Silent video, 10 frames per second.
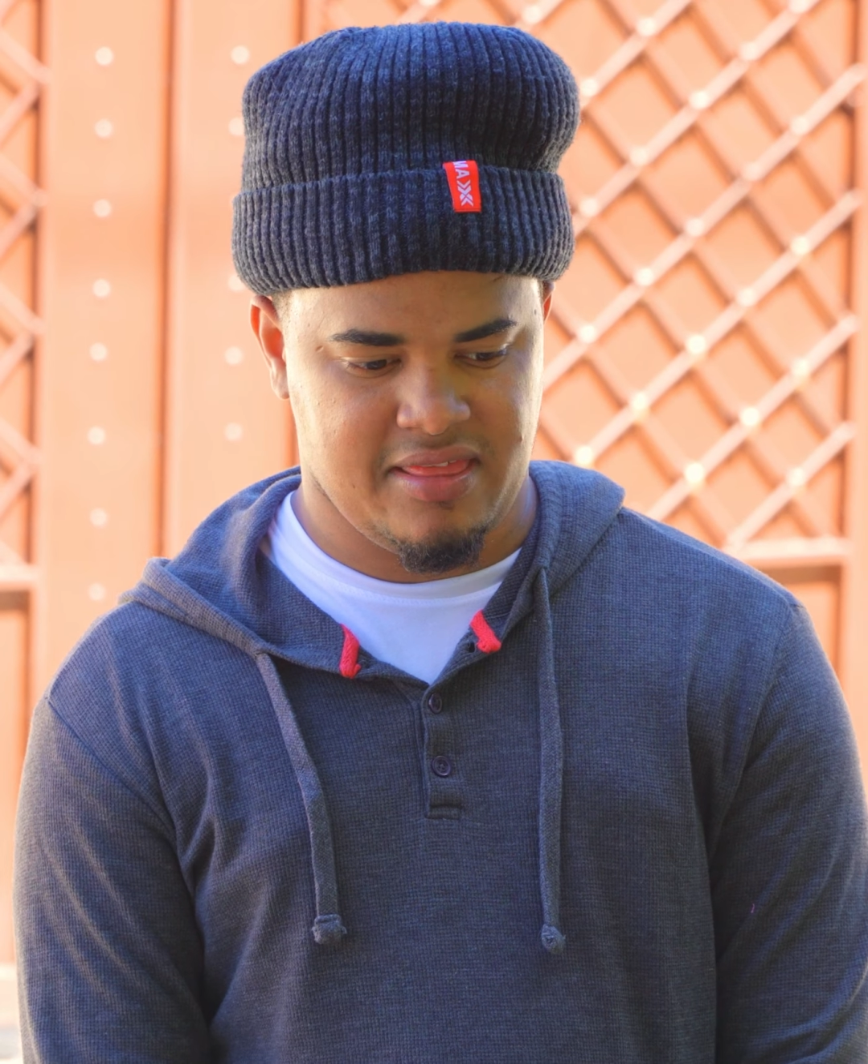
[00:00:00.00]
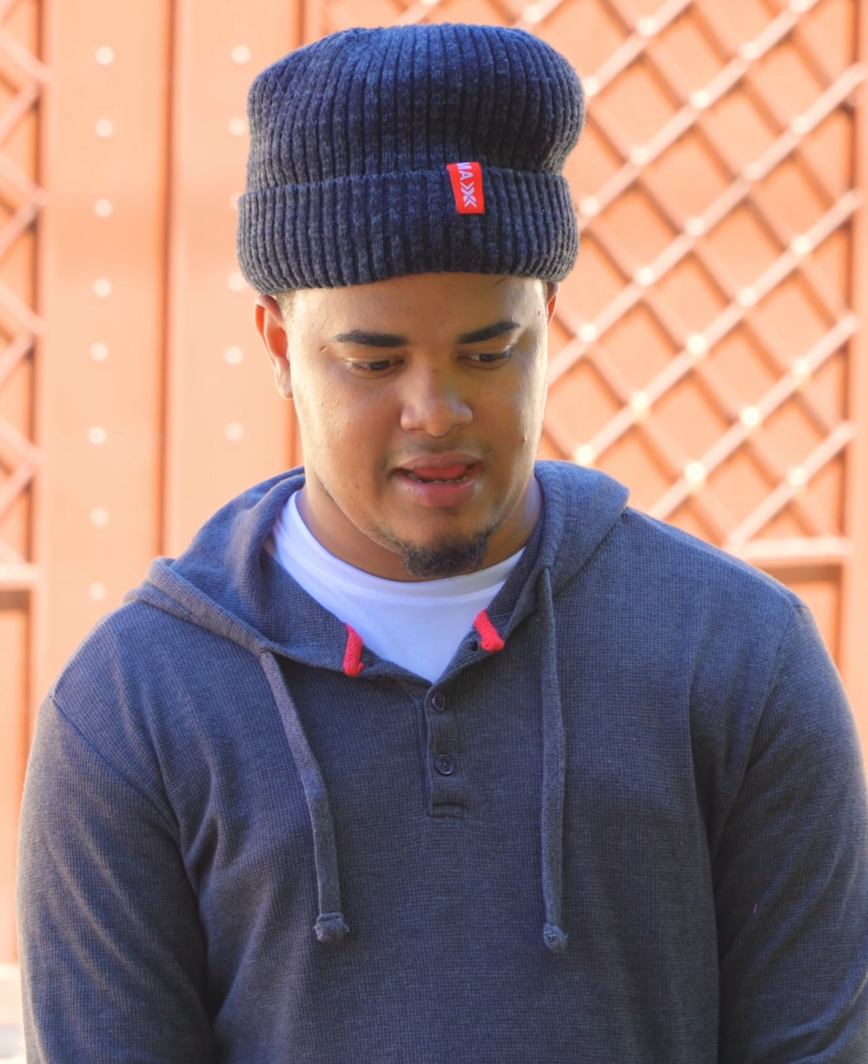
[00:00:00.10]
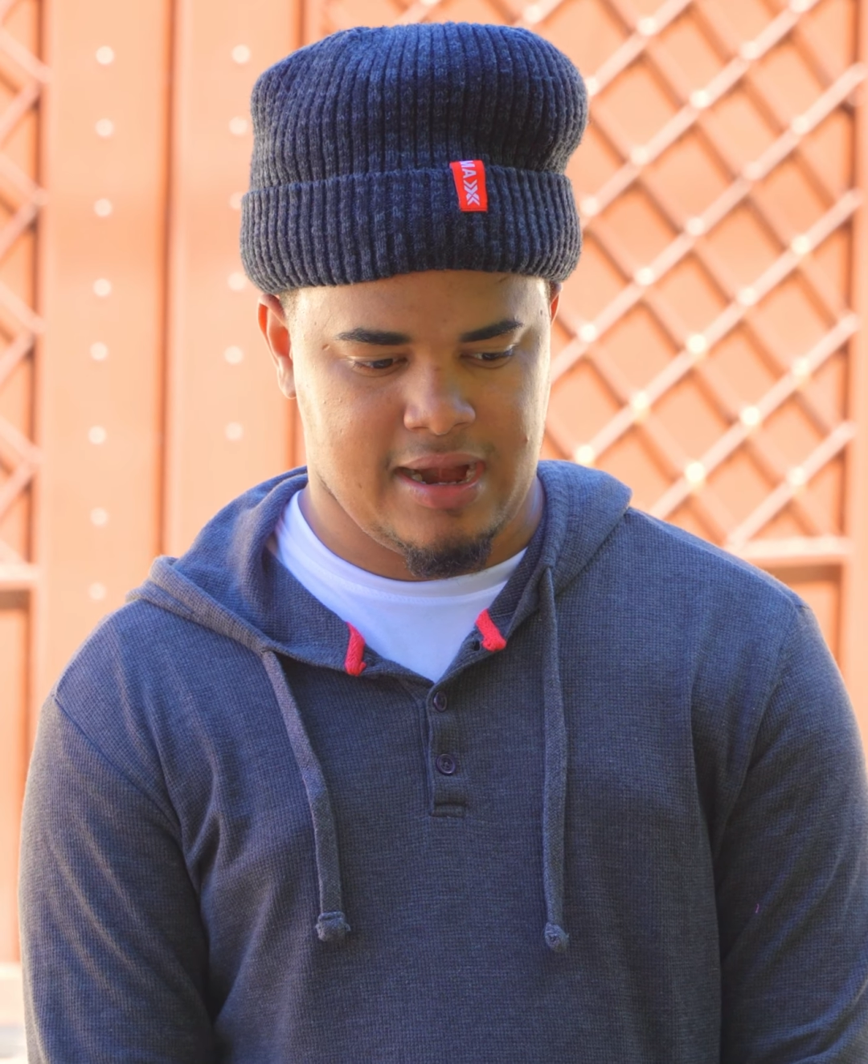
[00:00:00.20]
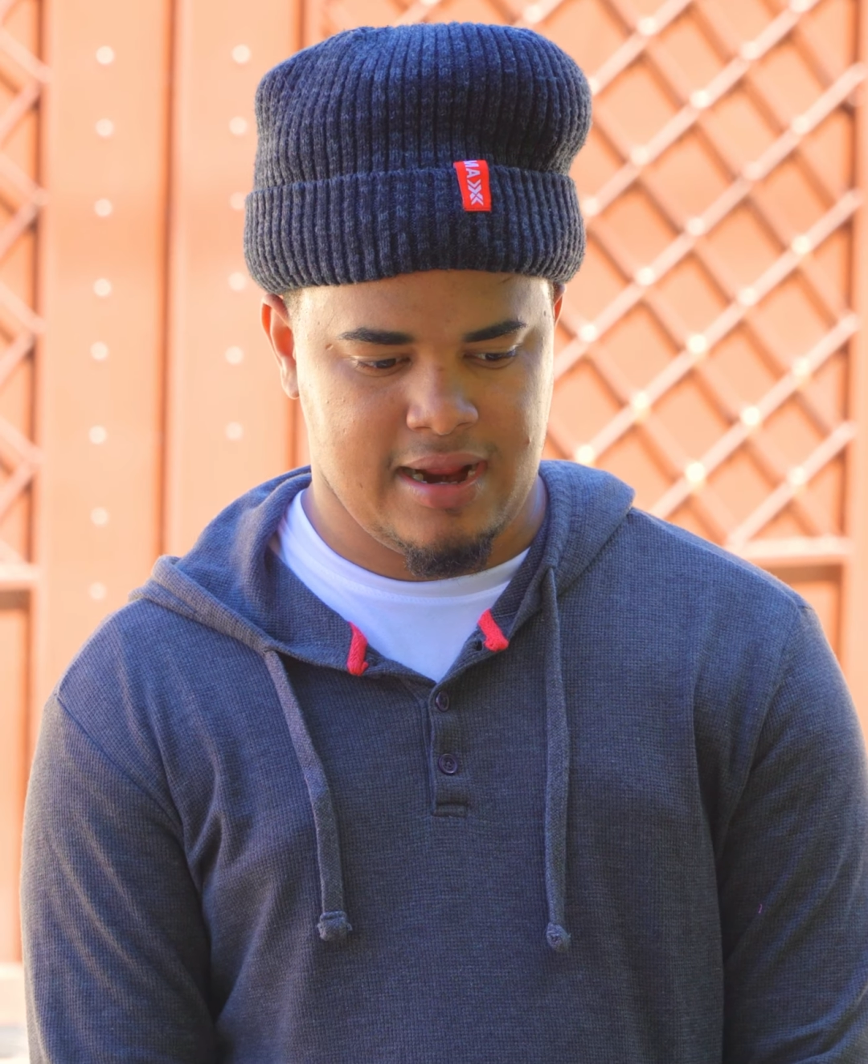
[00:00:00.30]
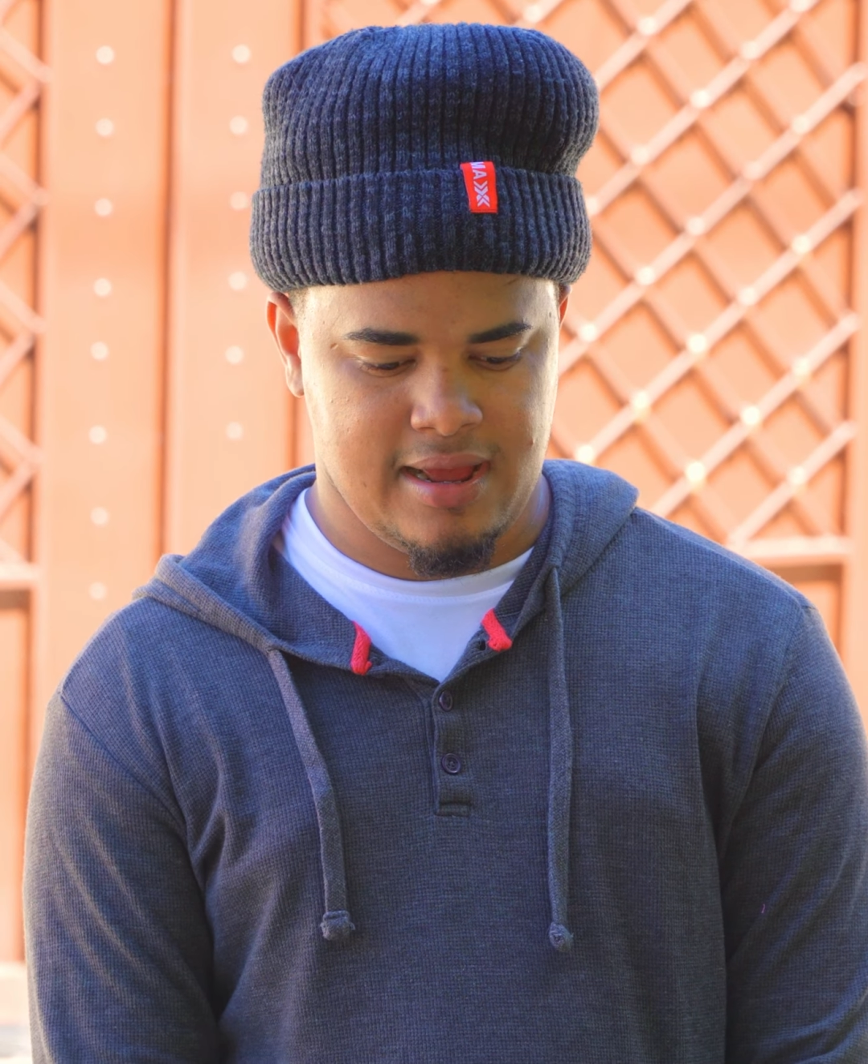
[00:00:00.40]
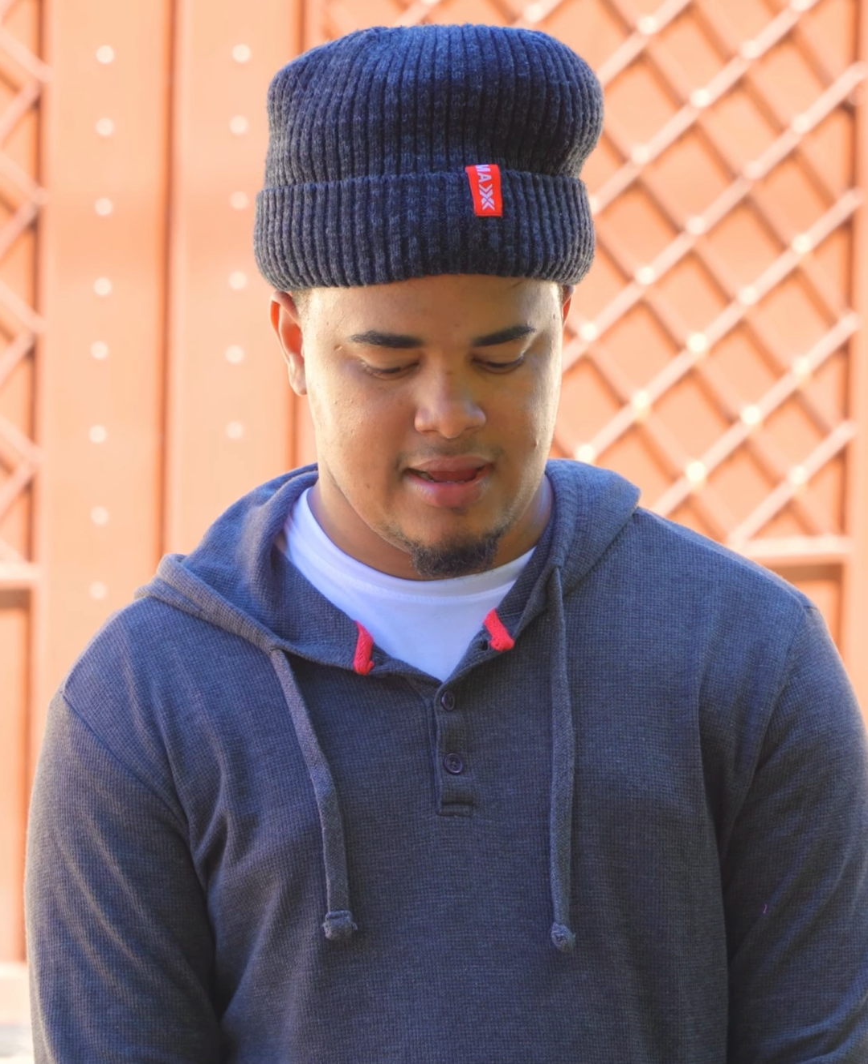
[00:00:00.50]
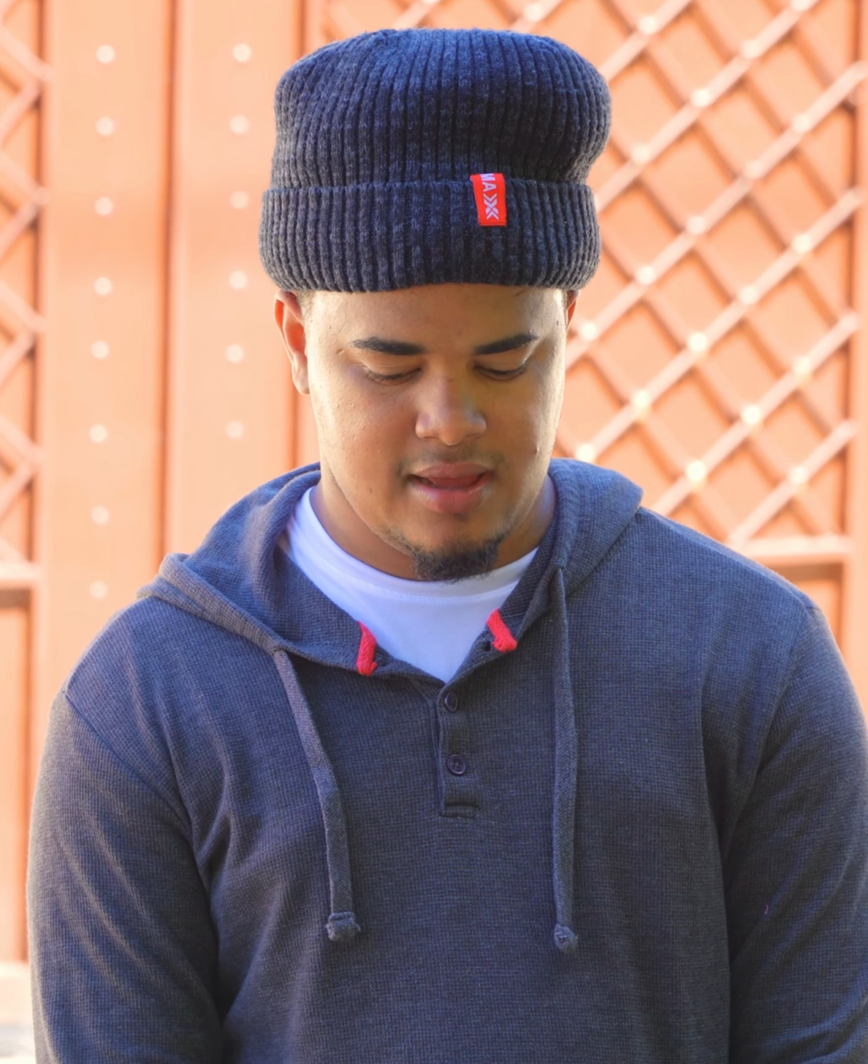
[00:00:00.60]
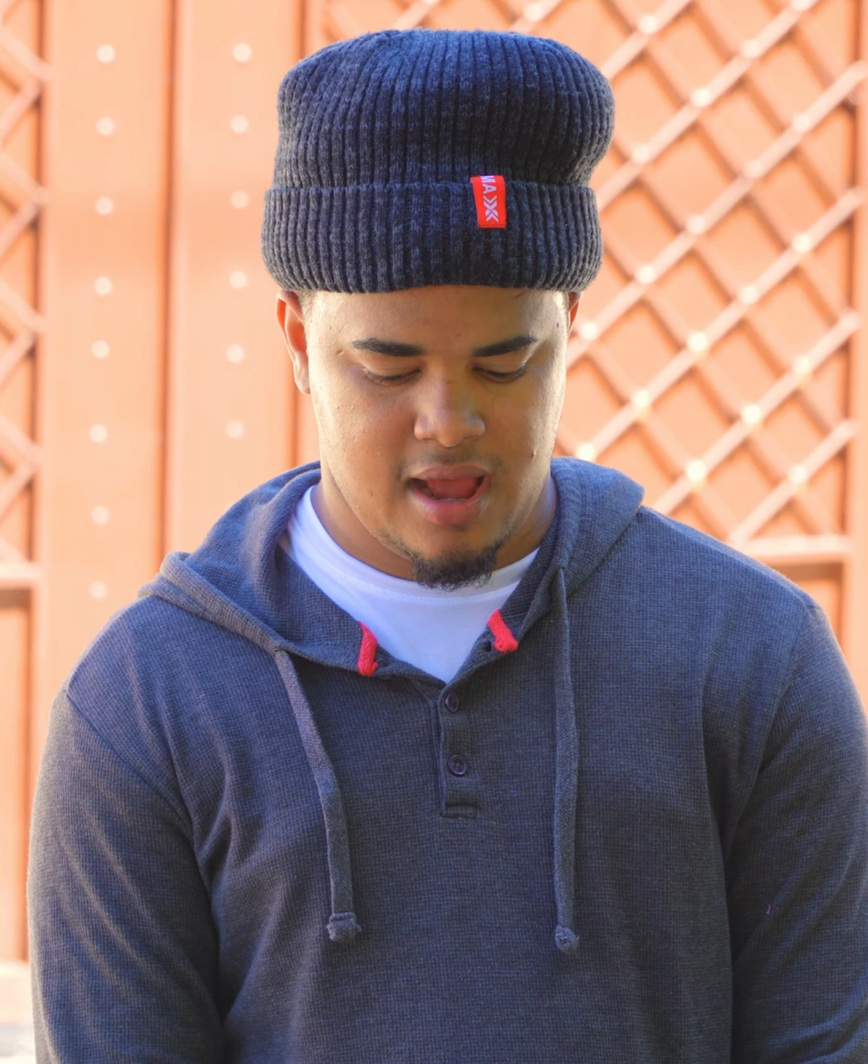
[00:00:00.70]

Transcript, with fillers: naranja.